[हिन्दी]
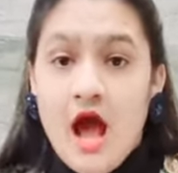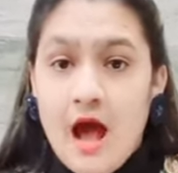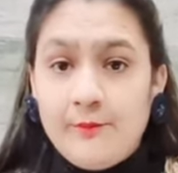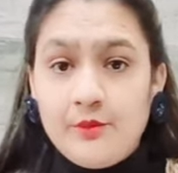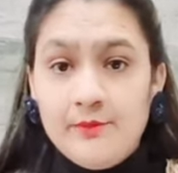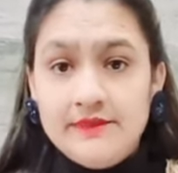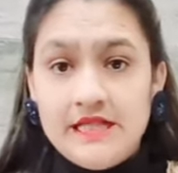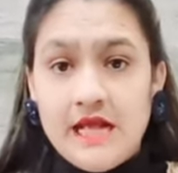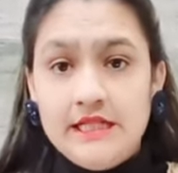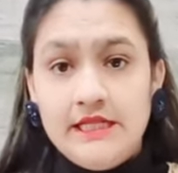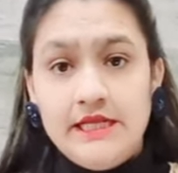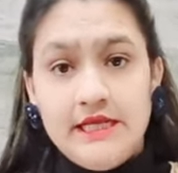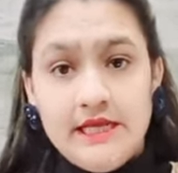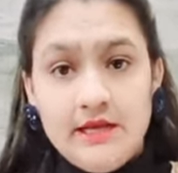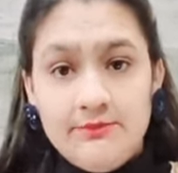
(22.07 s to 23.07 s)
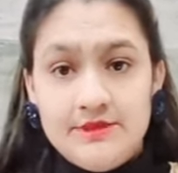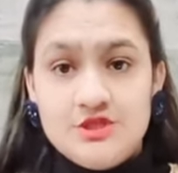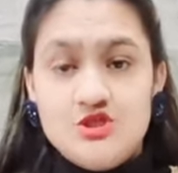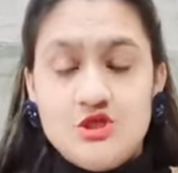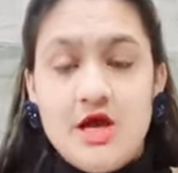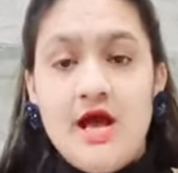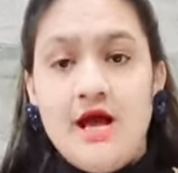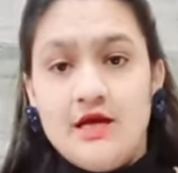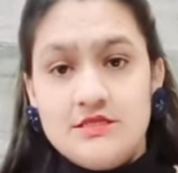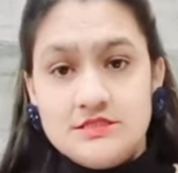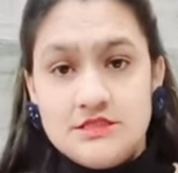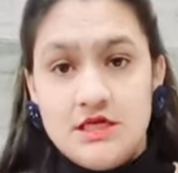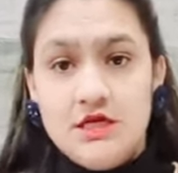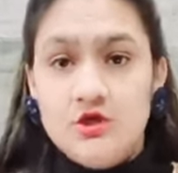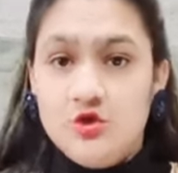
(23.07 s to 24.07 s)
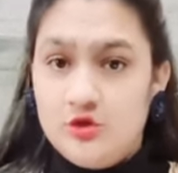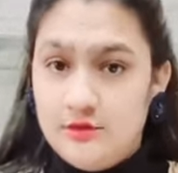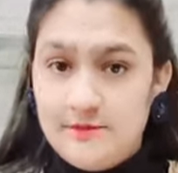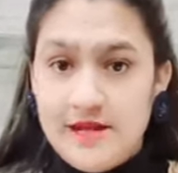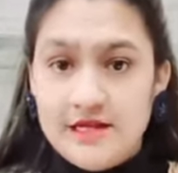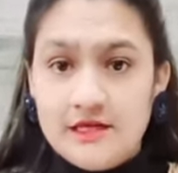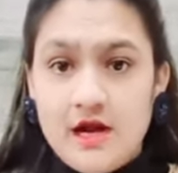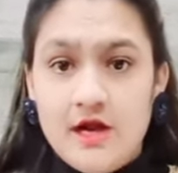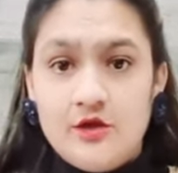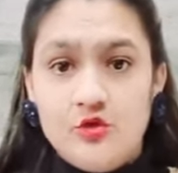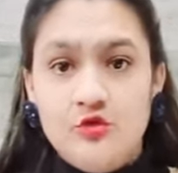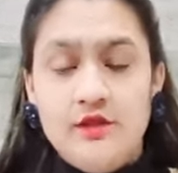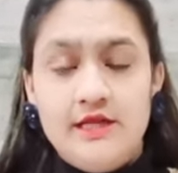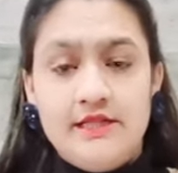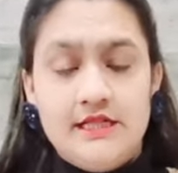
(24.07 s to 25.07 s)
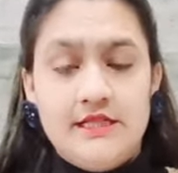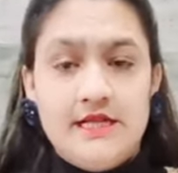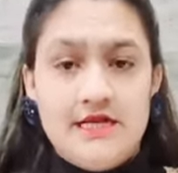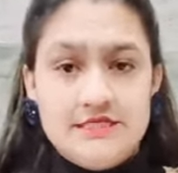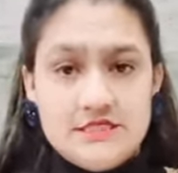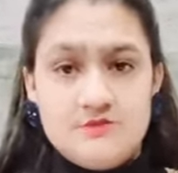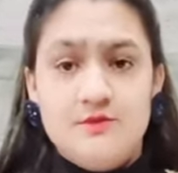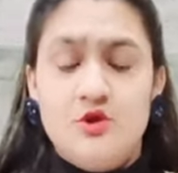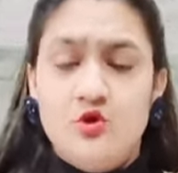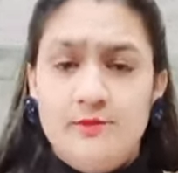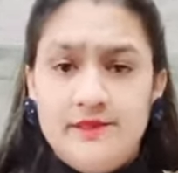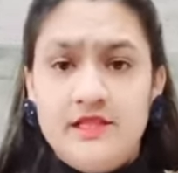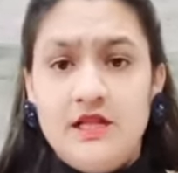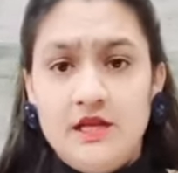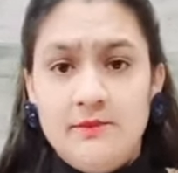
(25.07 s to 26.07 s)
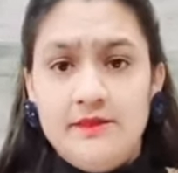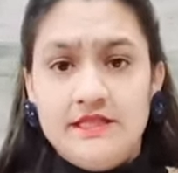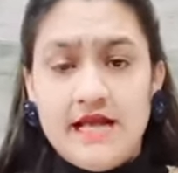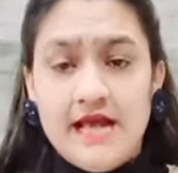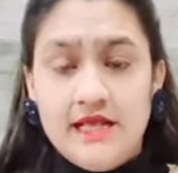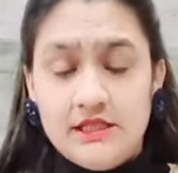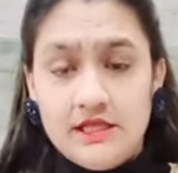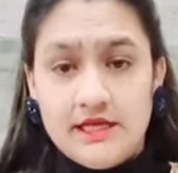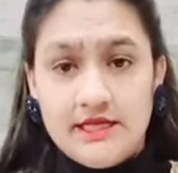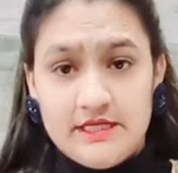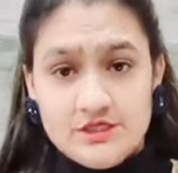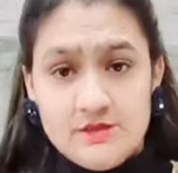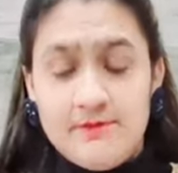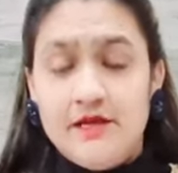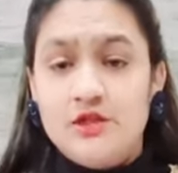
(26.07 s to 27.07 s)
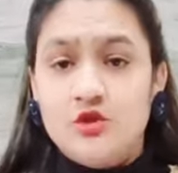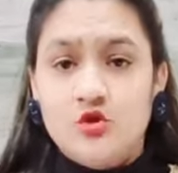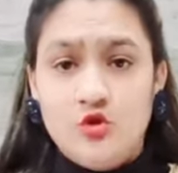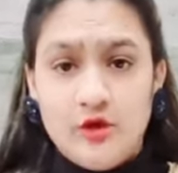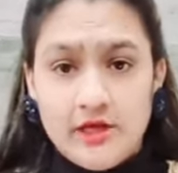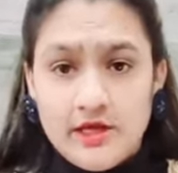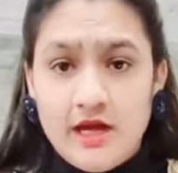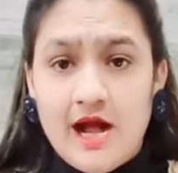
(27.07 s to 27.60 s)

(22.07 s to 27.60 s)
आपको बता दें कि ये बच्चा अक्सर डोरेमान कार्टून देखता था जिसमें नोबिता ने बताया था कि जब अर्थ को